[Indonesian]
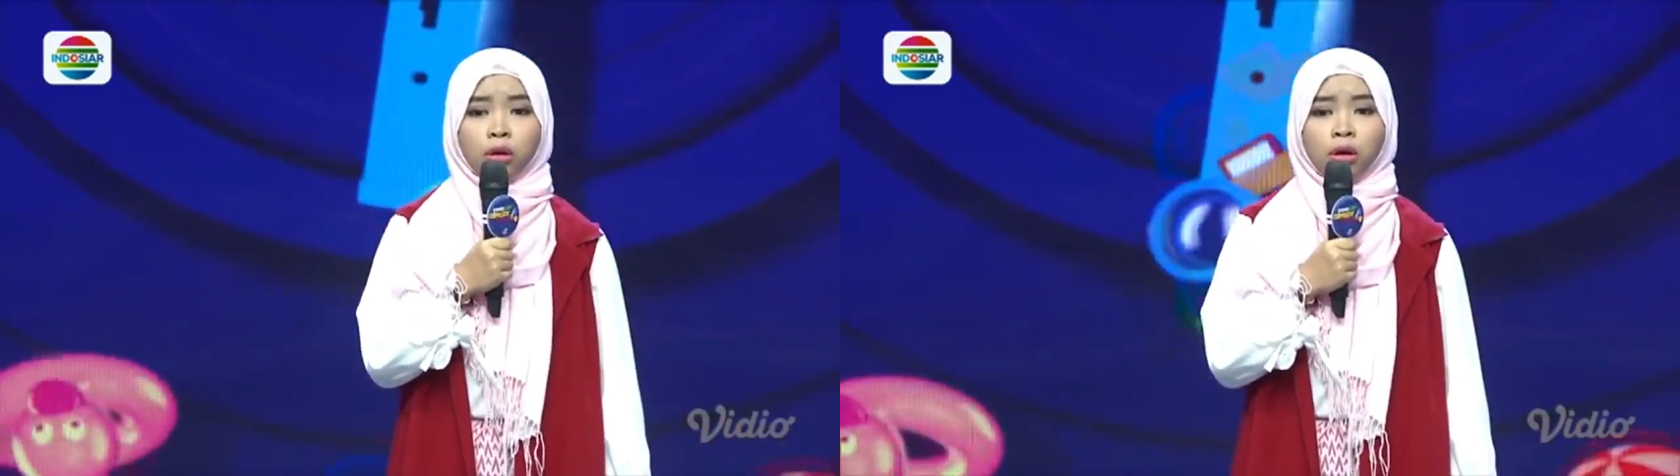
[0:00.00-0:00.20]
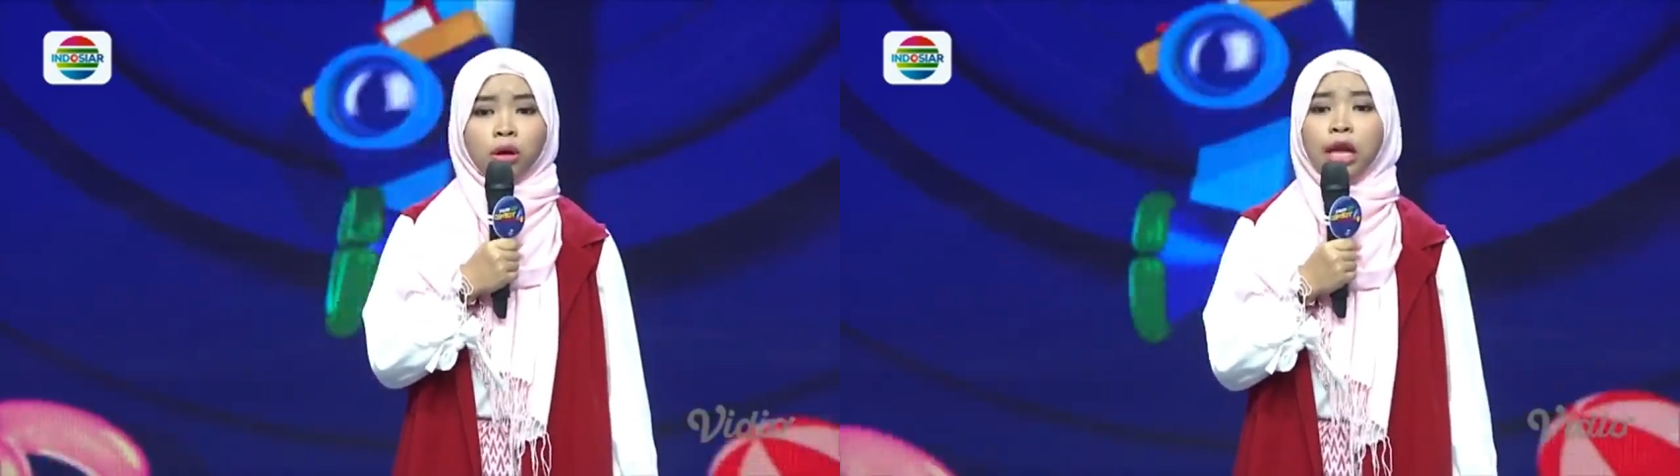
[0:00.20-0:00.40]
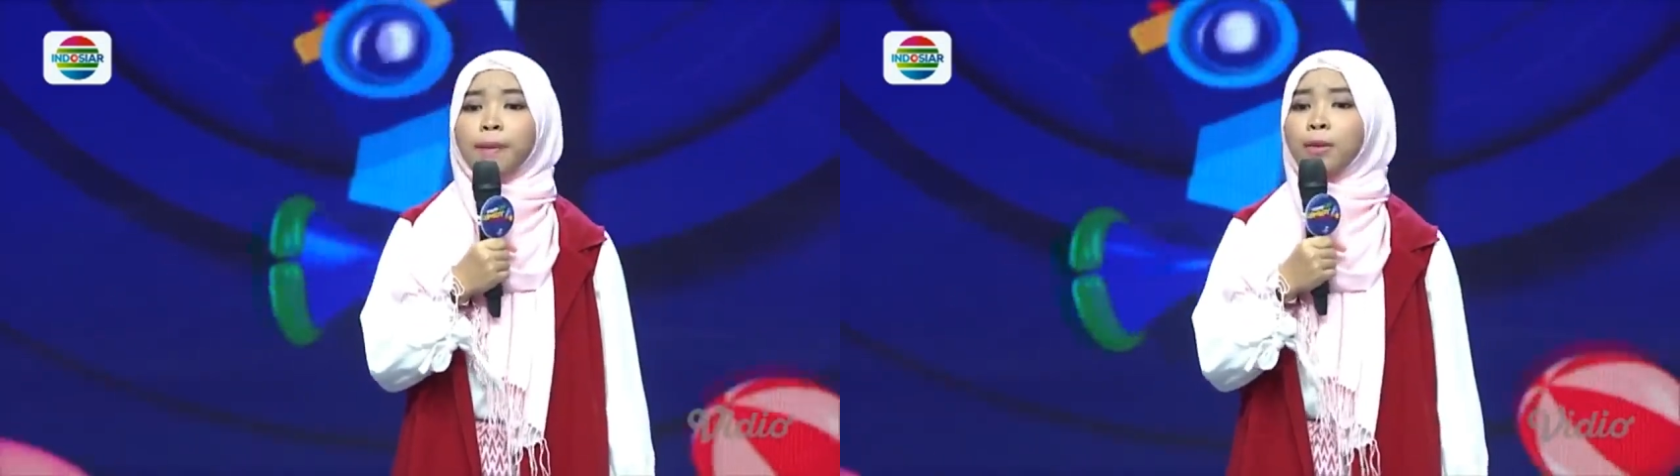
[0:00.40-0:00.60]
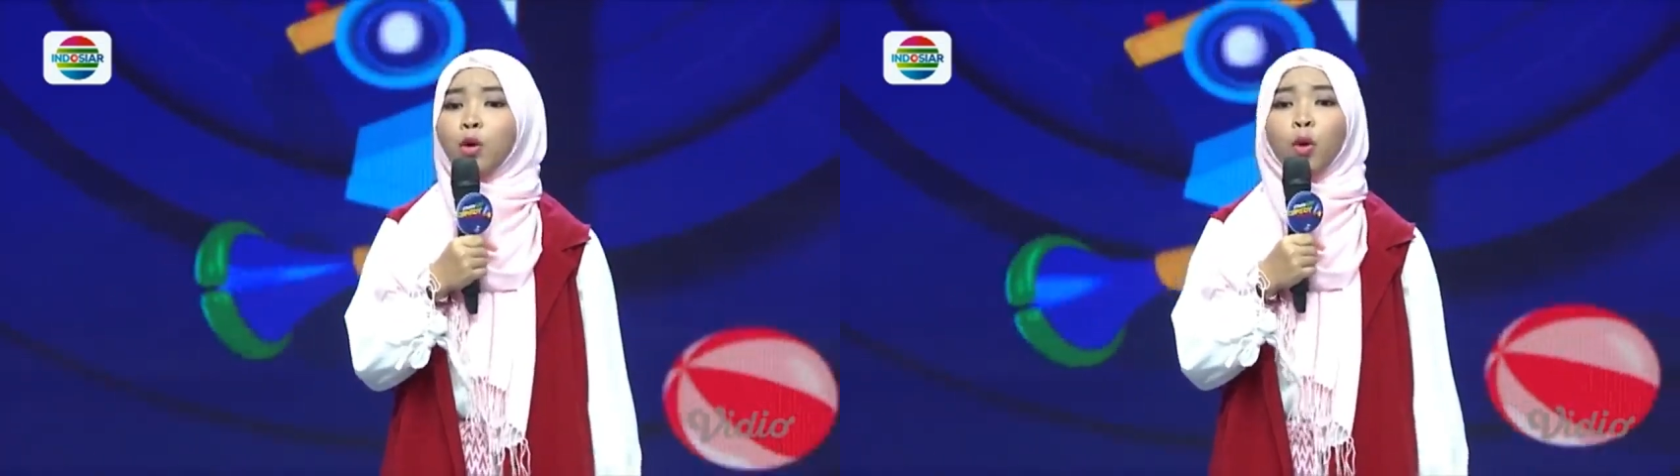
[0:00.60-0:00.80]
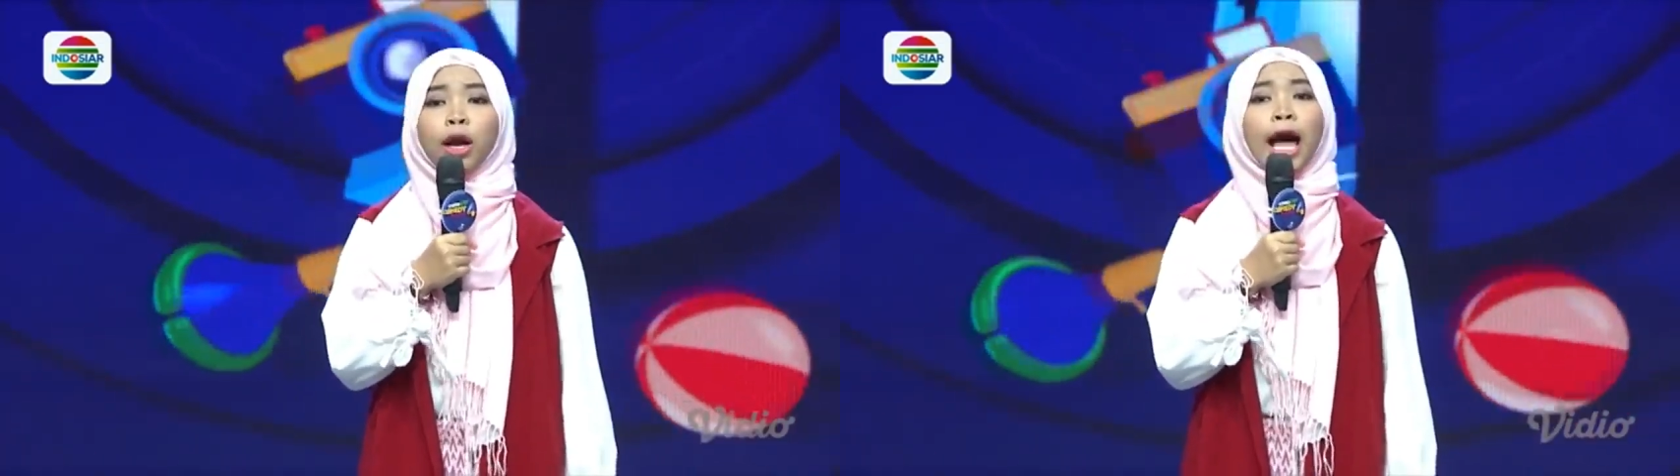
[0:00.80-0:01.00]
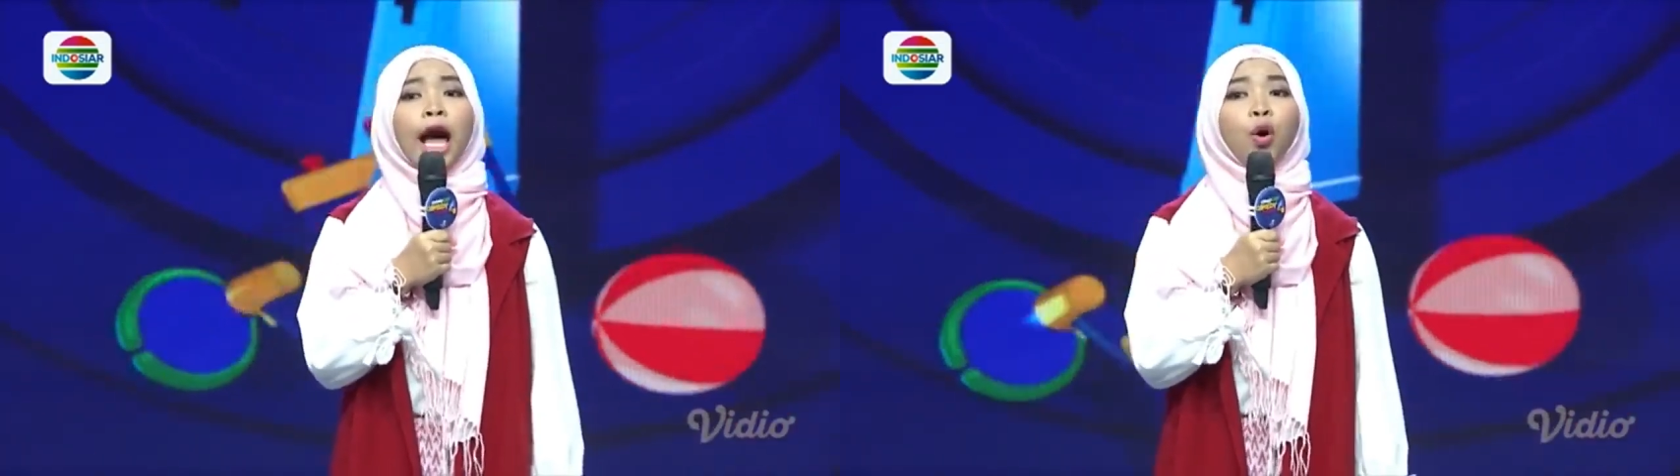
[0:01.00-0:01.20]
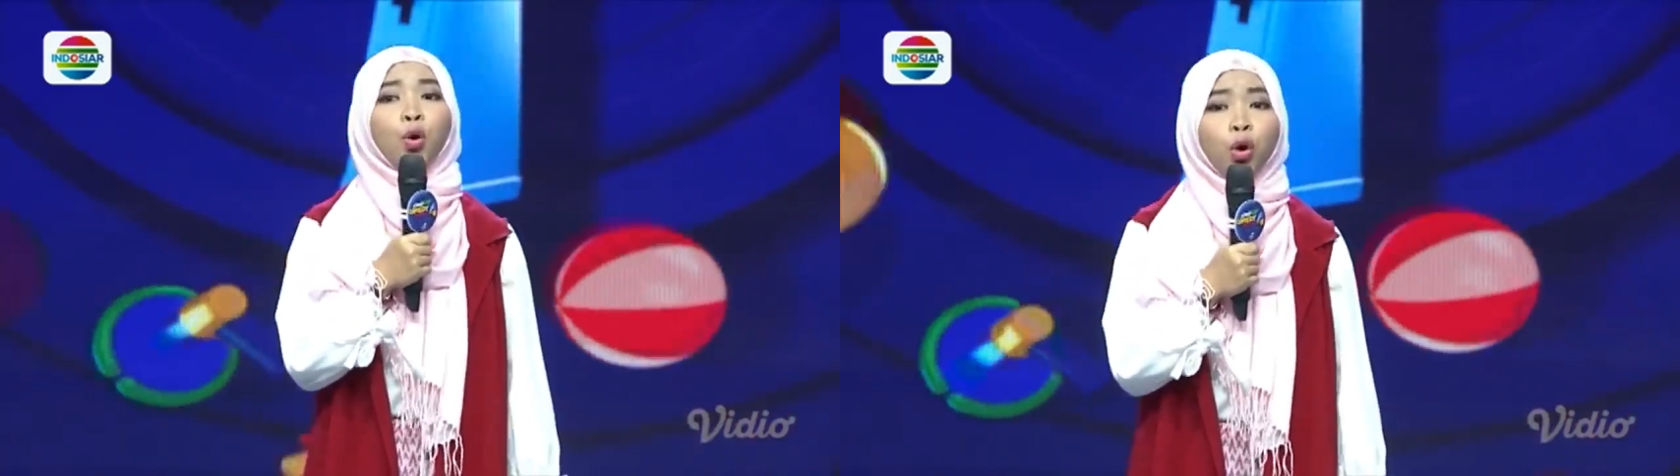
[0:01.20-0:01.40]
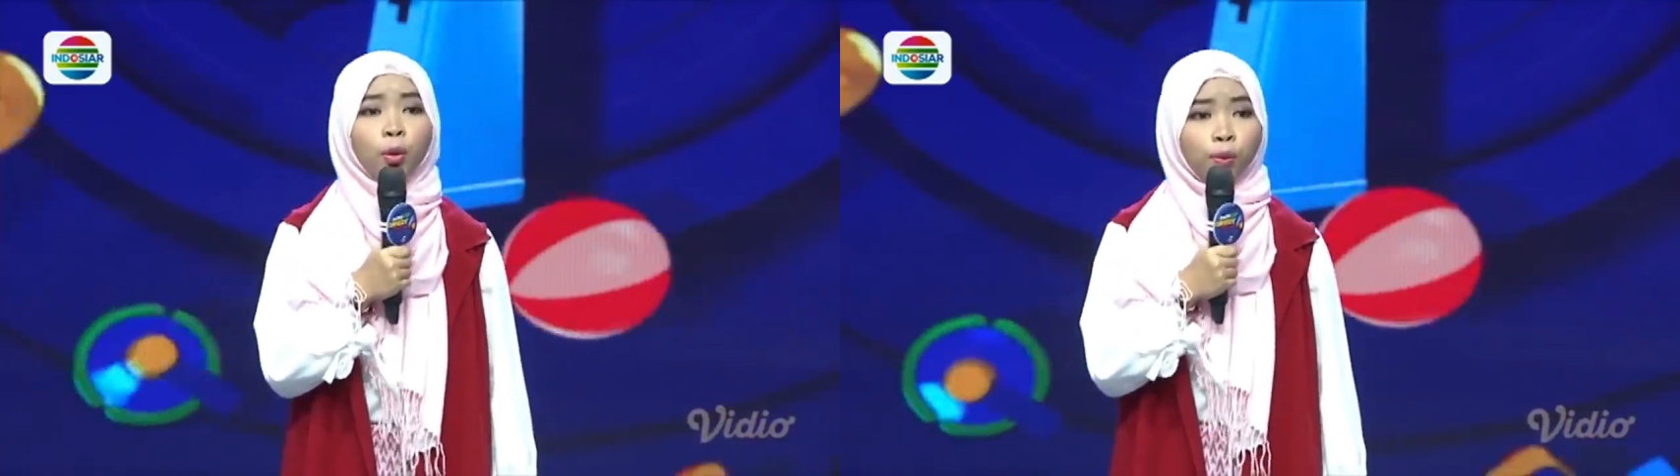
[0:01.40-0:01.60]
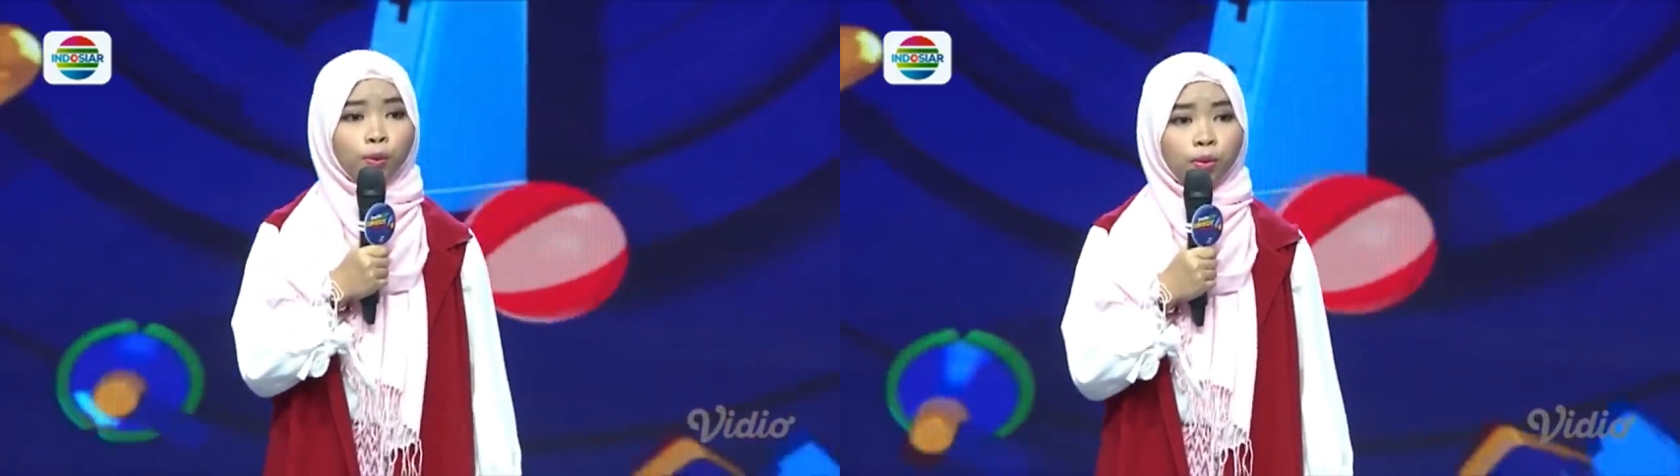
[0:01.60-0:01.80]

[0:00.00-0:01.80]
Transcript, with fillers: Ini apa yang mau gua rangkum?